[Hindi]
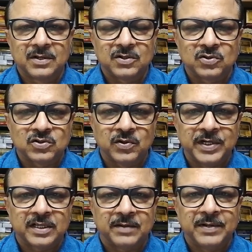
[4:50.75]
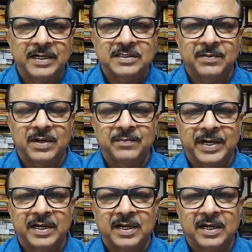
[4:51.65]
दोस्तों ये तब है जब
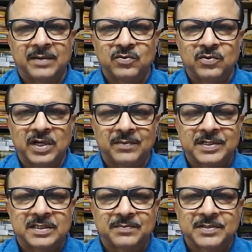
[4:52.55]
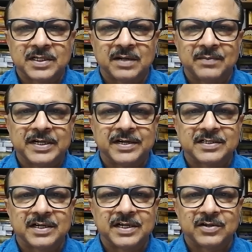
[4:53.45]
अमेरिका में दुनिया में सबसे कम
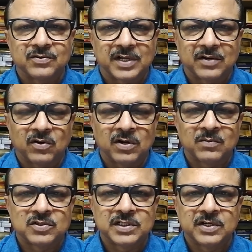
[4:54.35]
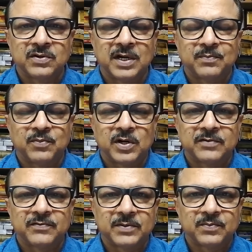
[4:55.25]
इंटरेस्ट रेट होता है ऑलमोस्ट जीरो या पॉइंट
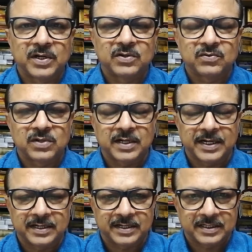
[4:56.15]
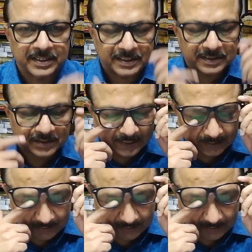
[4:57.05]
वन पॉइंट टू तक का इंटरेस्ट रेट चलता है